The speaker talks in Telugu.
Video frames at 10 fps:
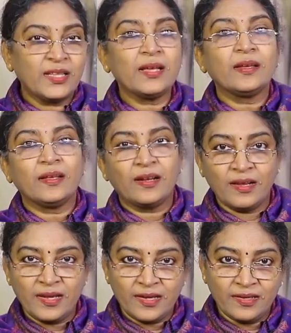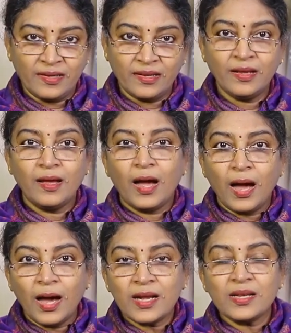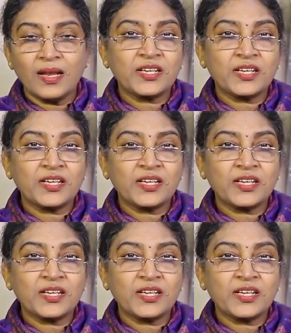అయితే రాయకండి ఆర్